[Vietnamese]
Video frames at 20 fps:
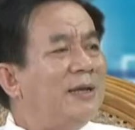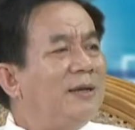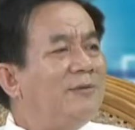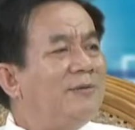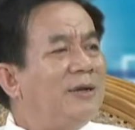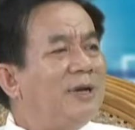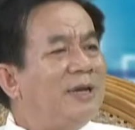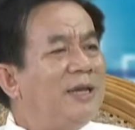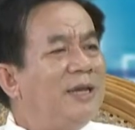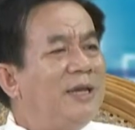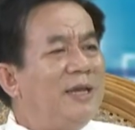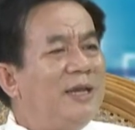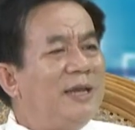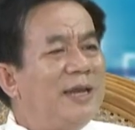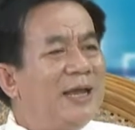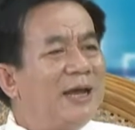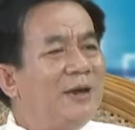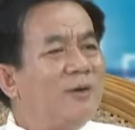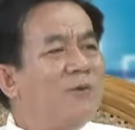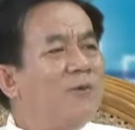Và khi
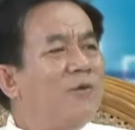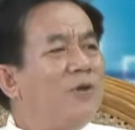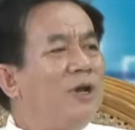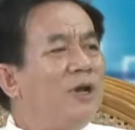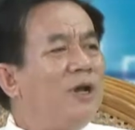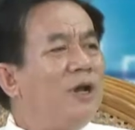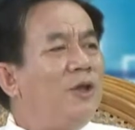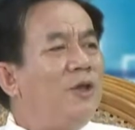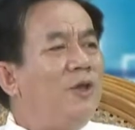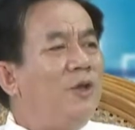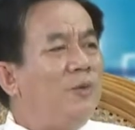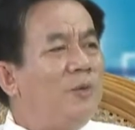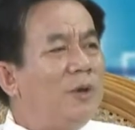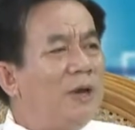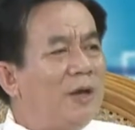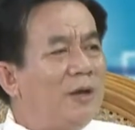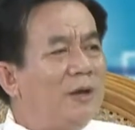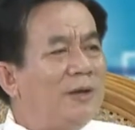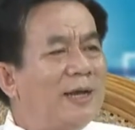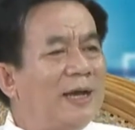nào có dấu hiệu
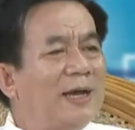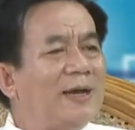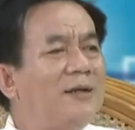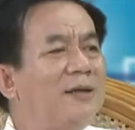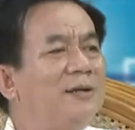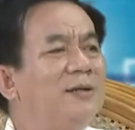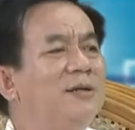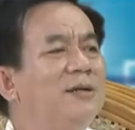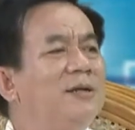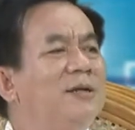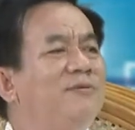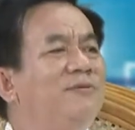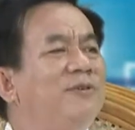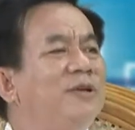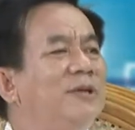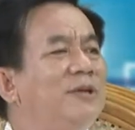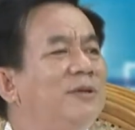đó nặng đưa đến viện